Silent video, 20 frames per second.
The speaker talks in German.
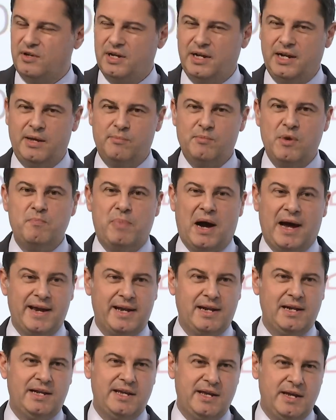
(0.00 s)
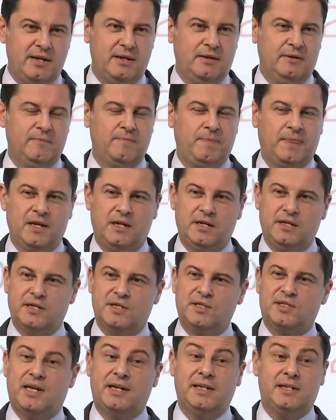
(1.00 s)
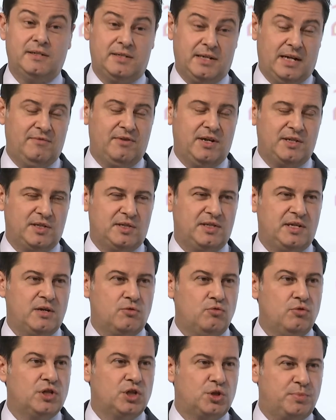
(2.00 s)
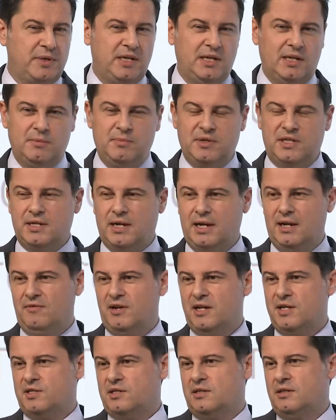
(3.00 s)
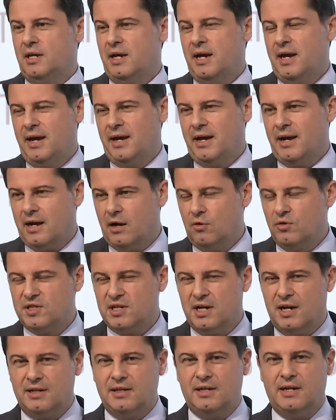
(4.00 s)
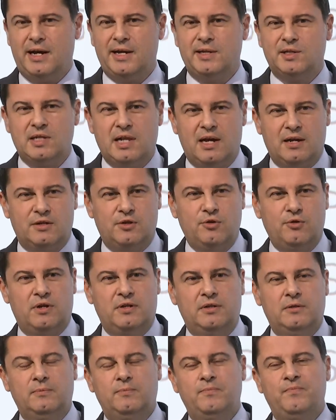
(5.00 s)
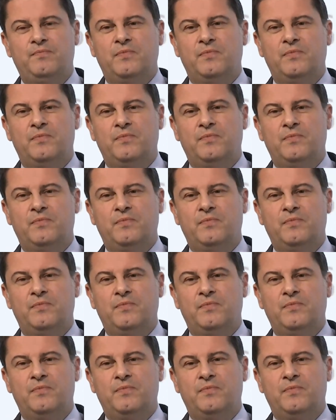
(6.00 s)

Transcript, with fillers: Wir erleben in beiden Ligen interessante, teilweise sehr gute Spiele mit teilweise herausragenden Einzelakteuren